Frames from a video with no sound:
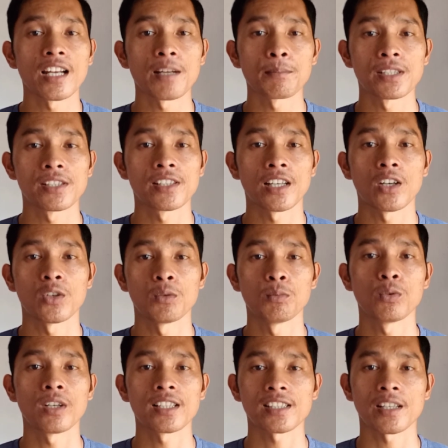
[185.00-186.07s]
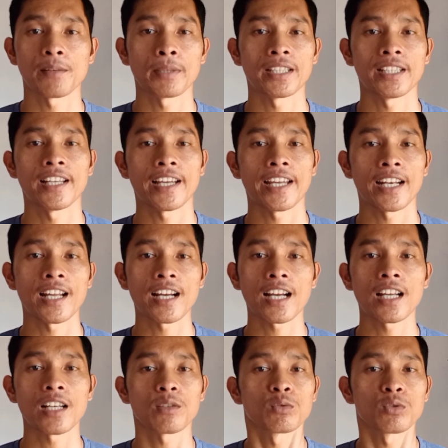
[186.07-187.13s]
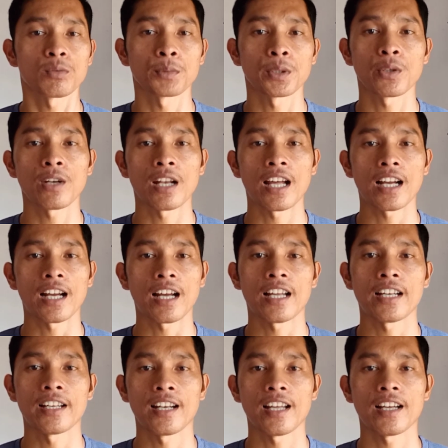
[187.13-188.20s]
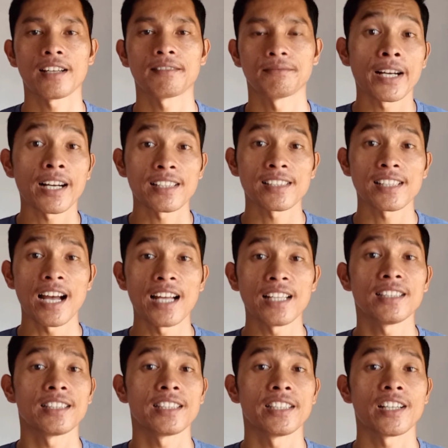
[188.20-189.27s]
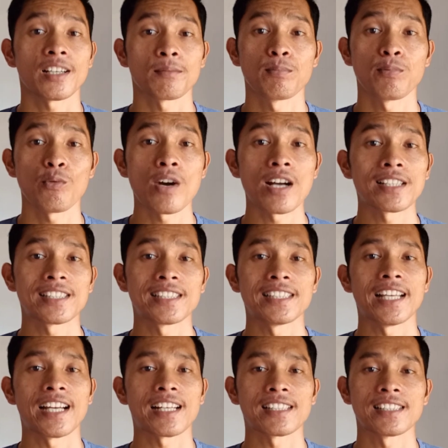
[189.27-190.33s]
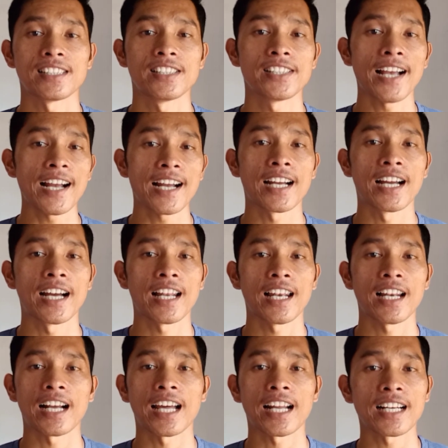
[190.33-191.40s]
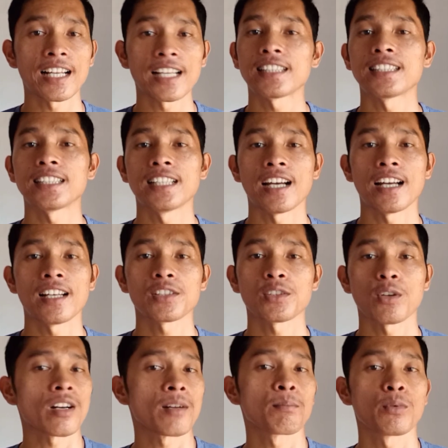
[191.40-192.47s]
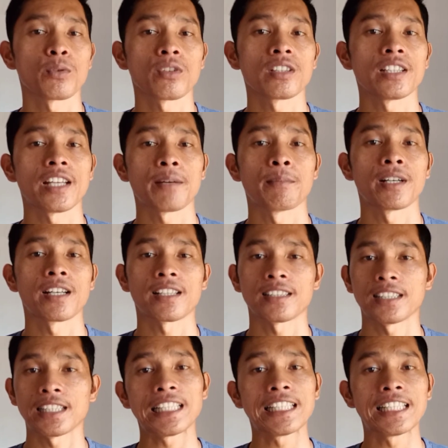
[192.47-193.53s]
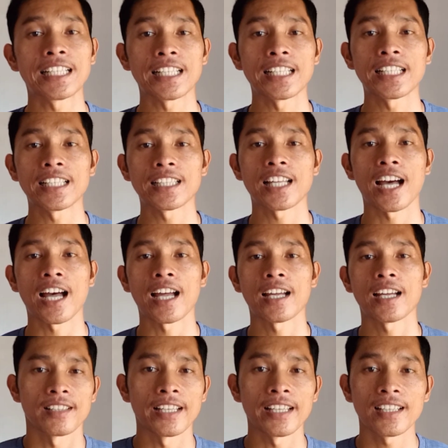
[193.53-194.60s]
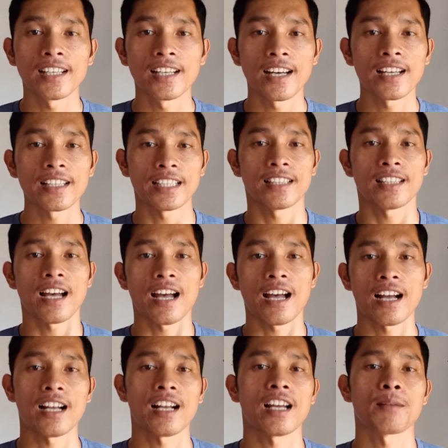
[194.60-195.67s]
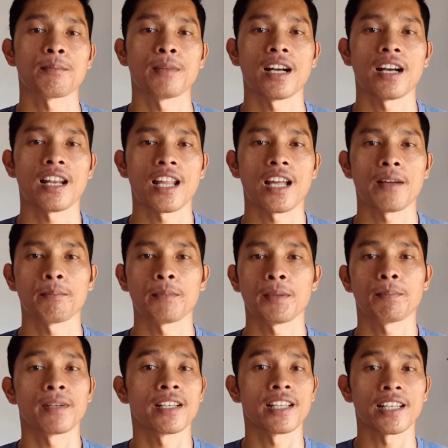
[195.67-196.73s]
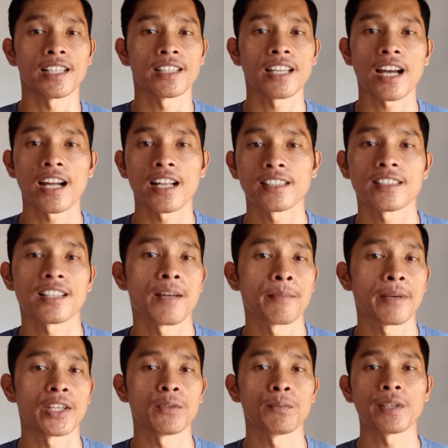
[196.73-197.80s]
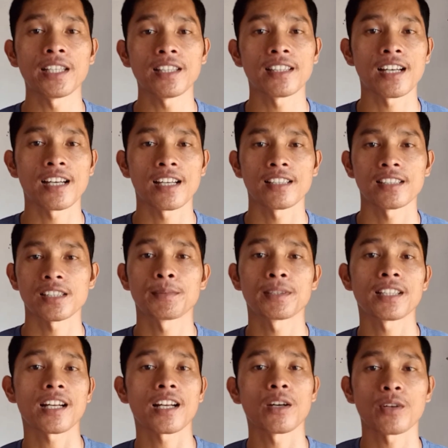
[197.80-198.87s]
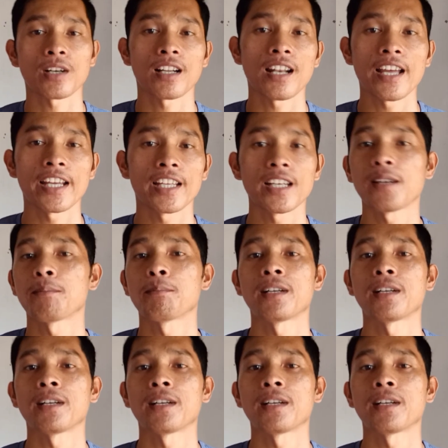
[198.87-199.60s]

dalam menjaga hubungan sampai tidak enakan untuk menolak adalah perasaan tidak puas yang janggal karena tidak ada seorang pun yang mengerti diri kita sehingga kita akan mengalami penderitaan selama hidup kita sementara orang lain